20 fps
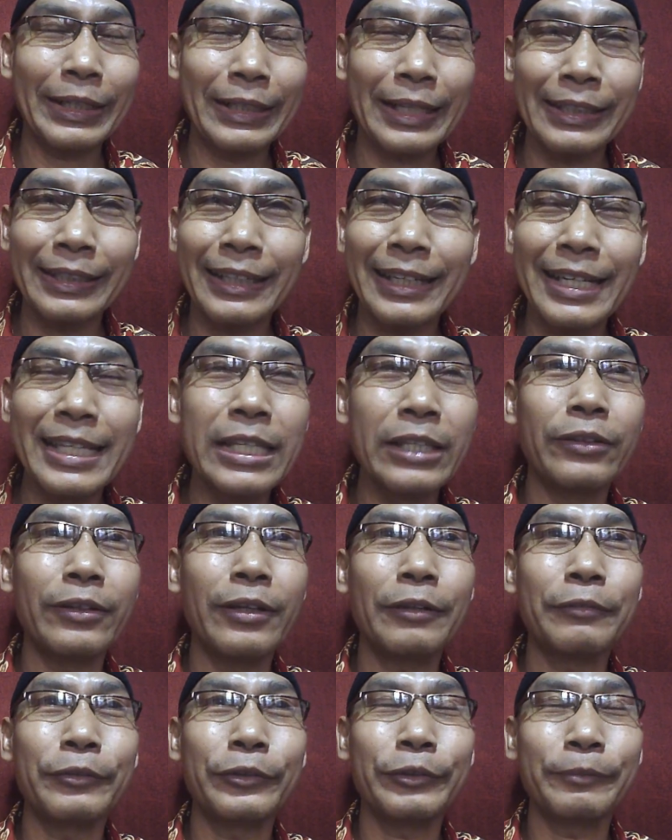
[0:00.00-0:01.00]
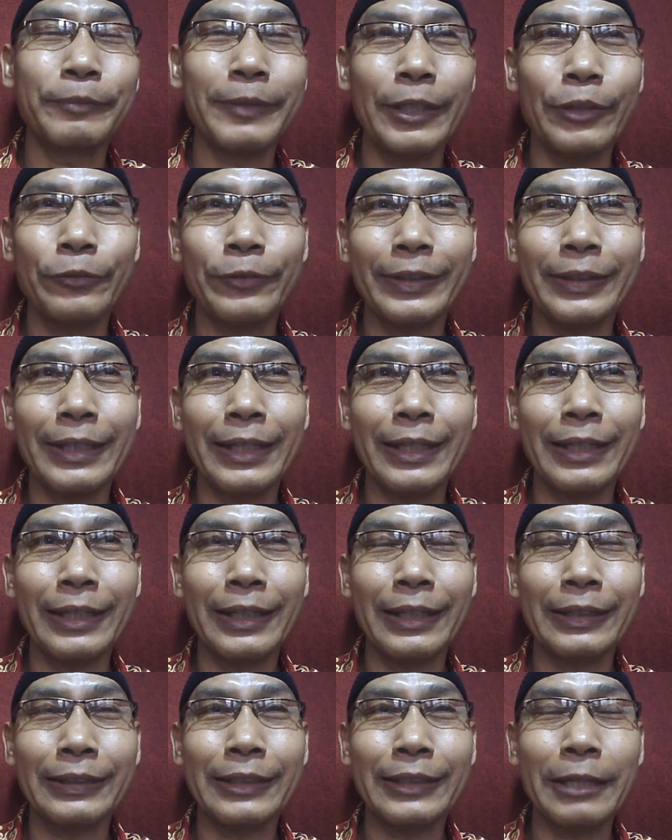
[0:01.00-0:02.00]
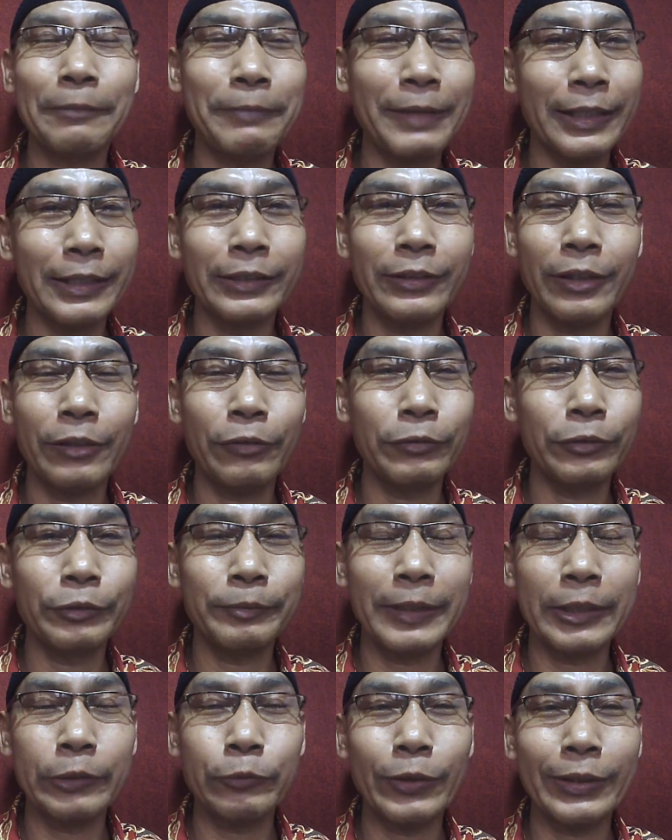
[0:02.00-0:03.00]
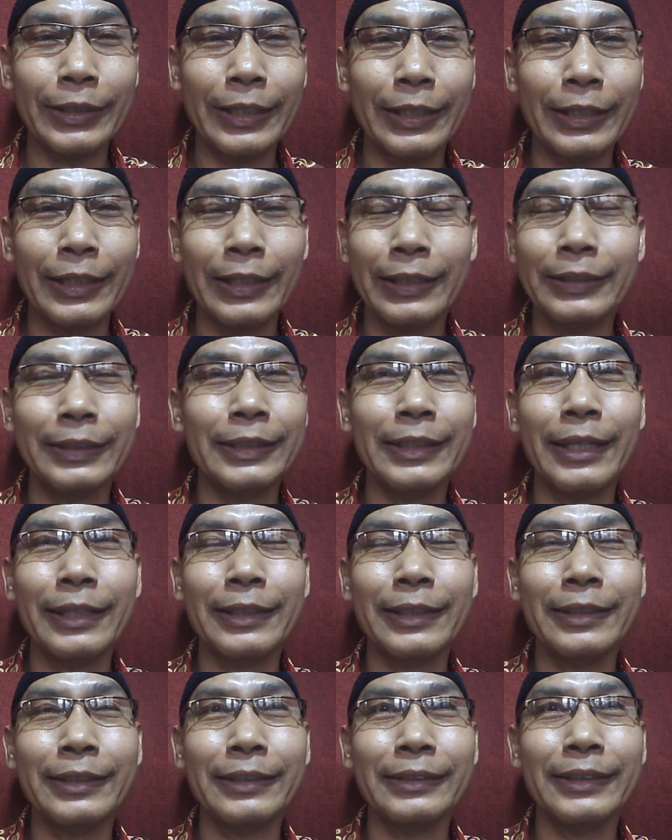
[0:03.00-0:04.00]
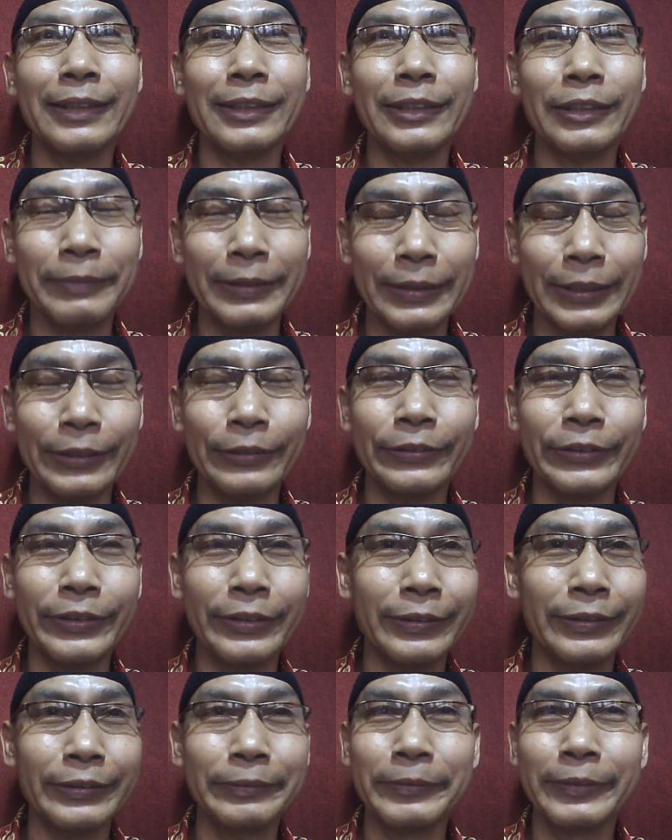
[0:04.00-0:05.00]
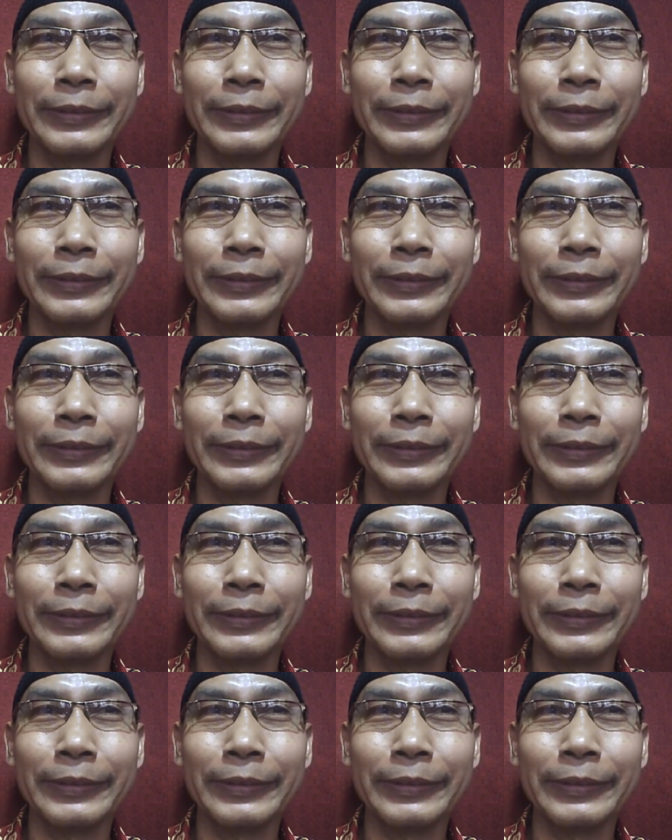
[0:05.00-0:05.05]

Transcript: berkat ridho Allah Subhanahu wa taala. Tanpa ridho Allah Subhanahu wa taala tidak akan terjadi seperti itu.